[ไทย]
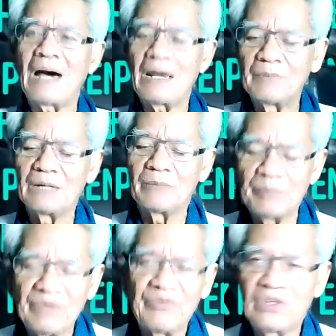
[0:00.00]
บ้านเมืองมัน
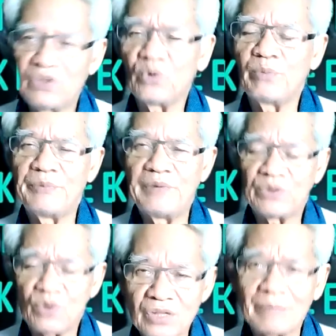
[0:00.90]
มีวิทยุมันมี
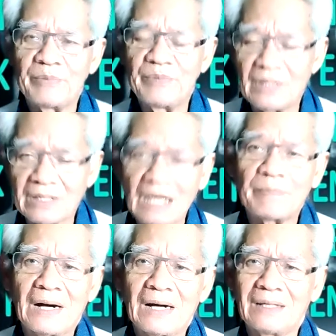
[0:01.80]
โทรทัศน์มันมีเยอะแยะ
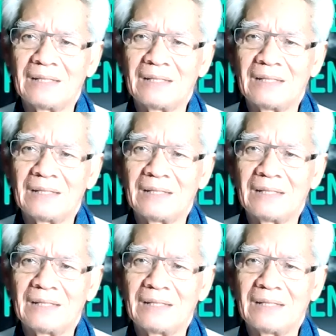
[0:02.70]
ไป